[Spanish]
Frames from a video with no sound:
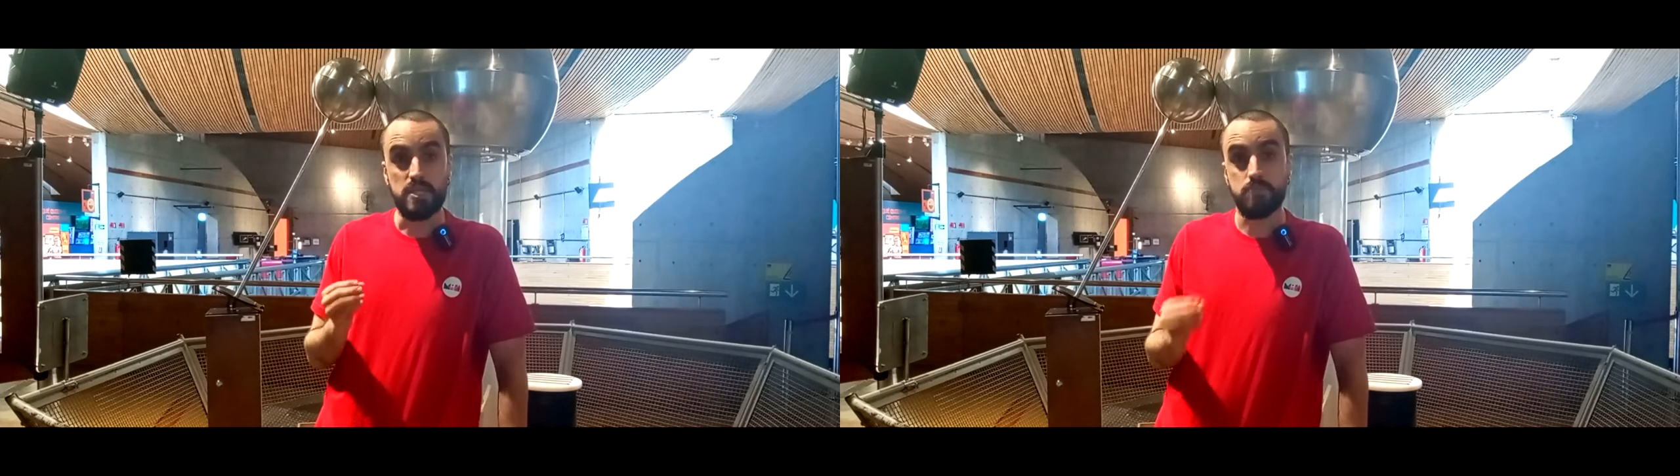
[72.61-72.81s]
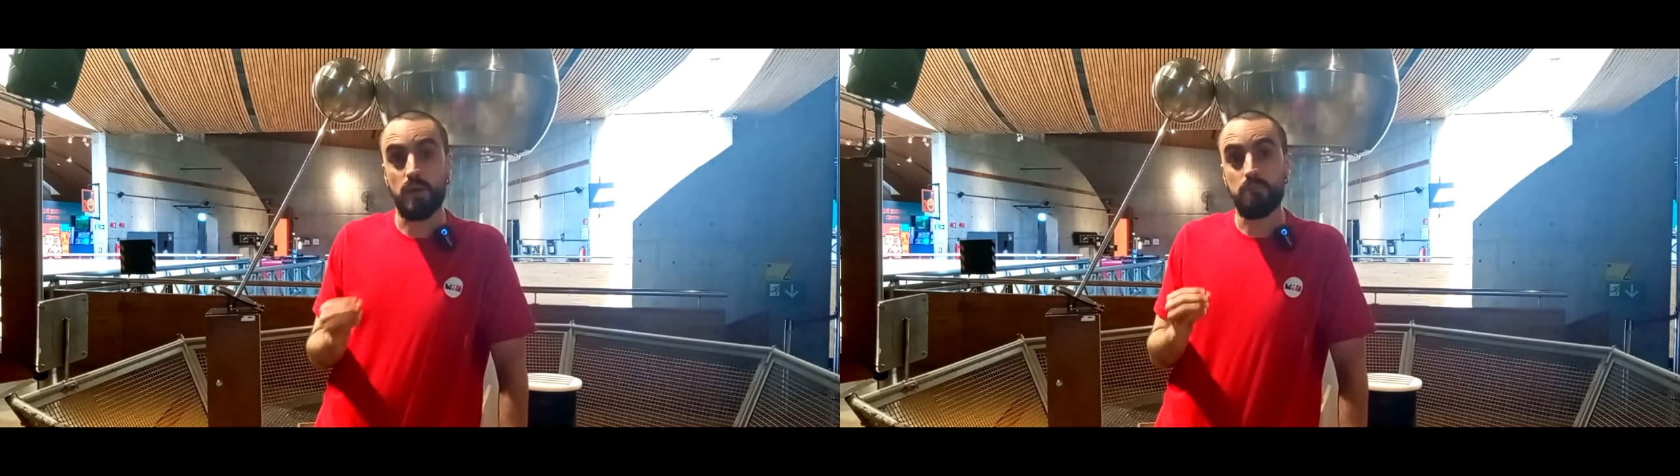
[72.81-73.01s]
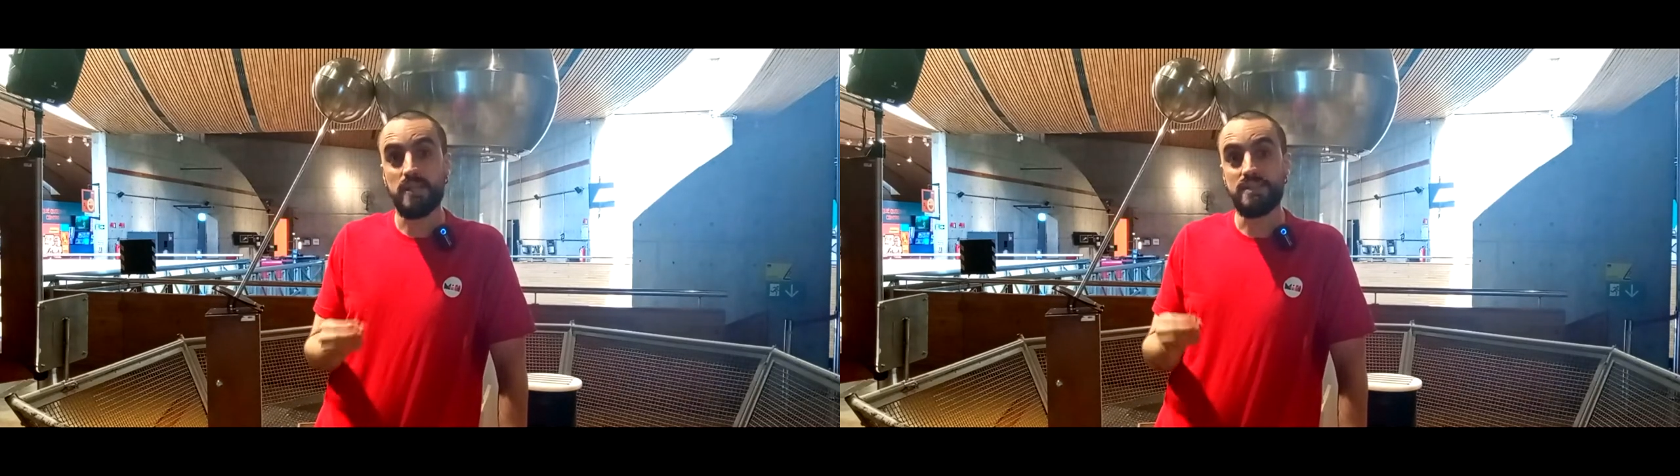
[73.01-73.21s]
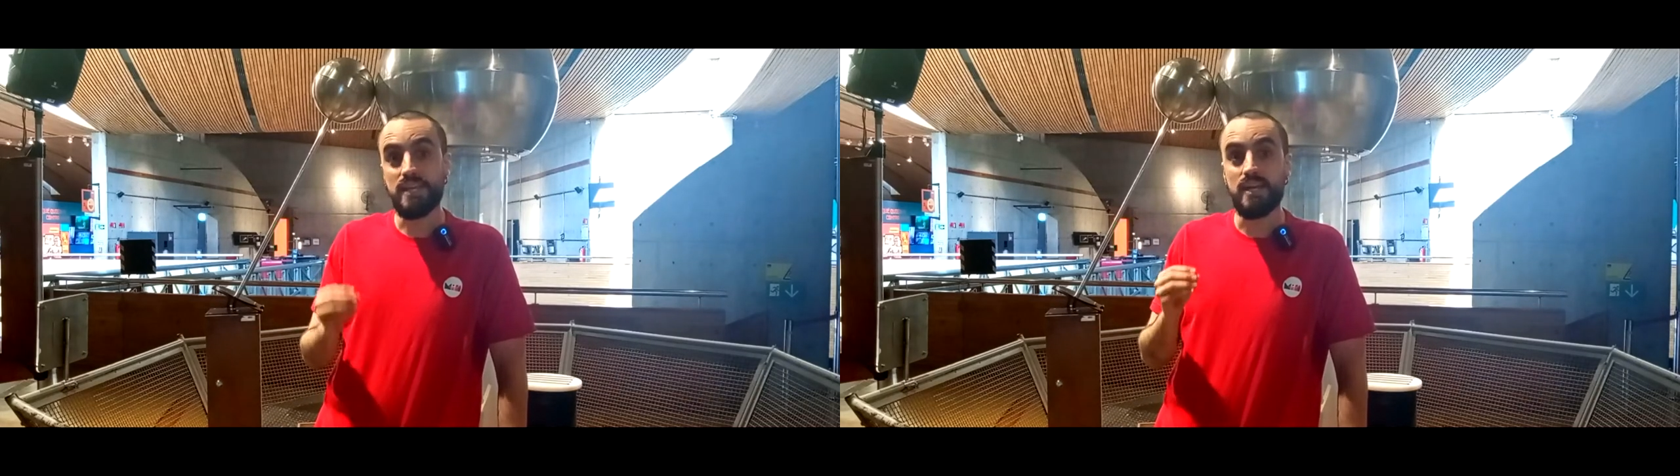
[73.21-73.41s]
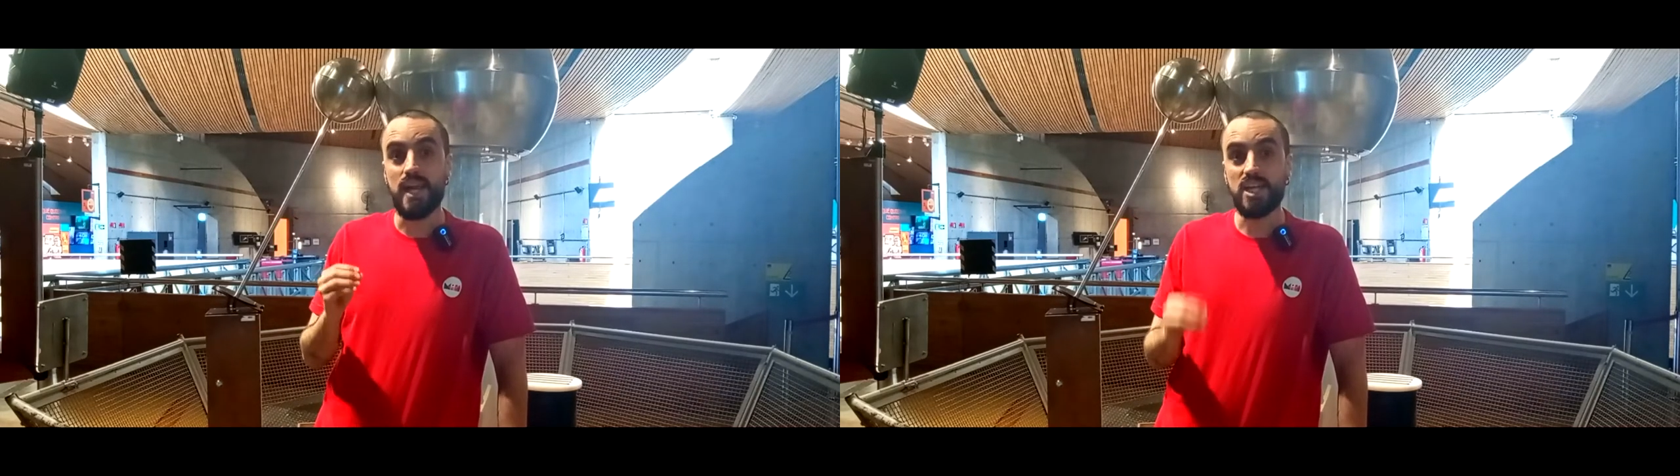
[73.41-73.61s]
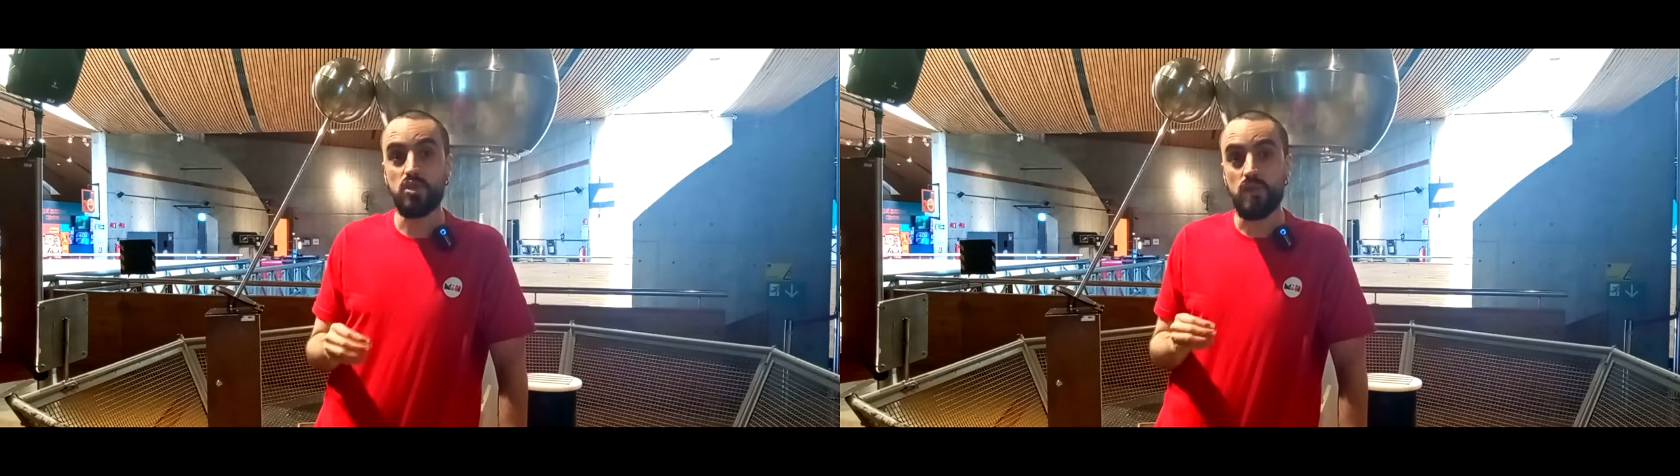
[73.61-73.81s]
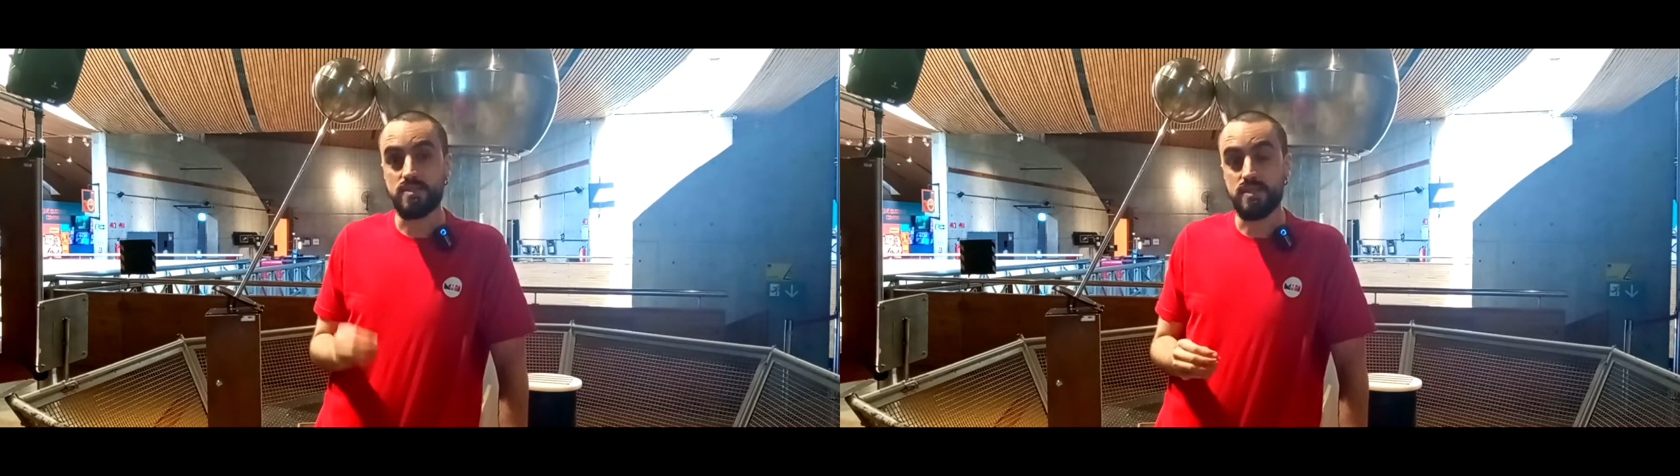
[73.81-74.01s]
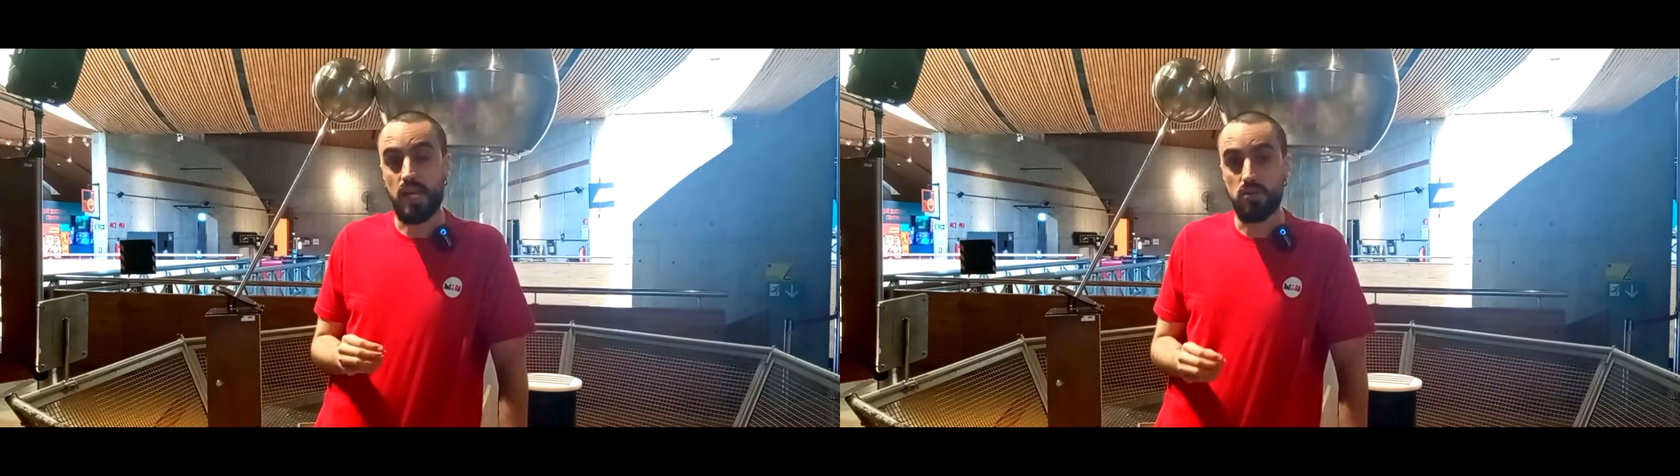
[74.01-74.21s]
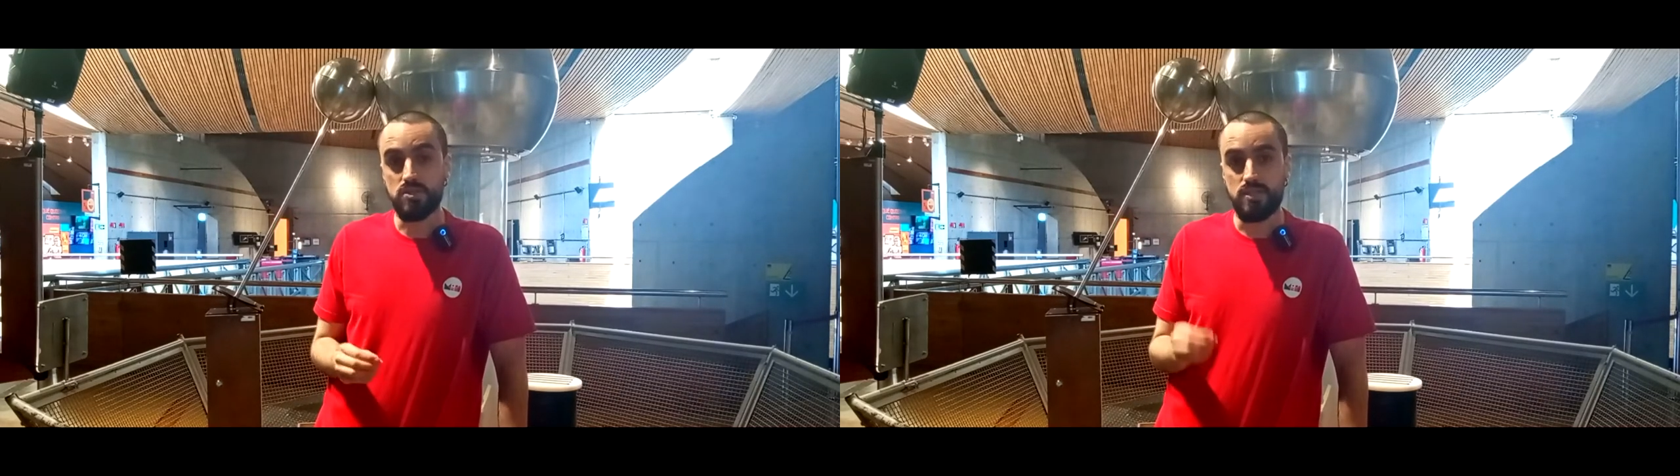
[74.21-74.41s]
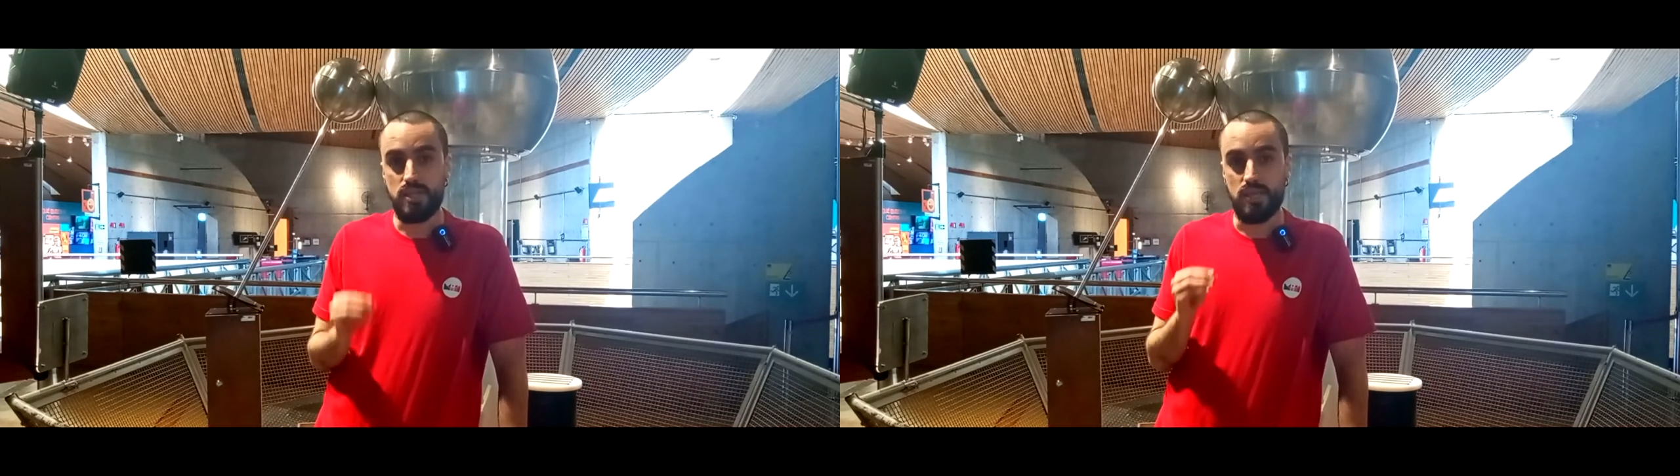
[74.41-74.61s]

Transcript: principalmente lactobacilos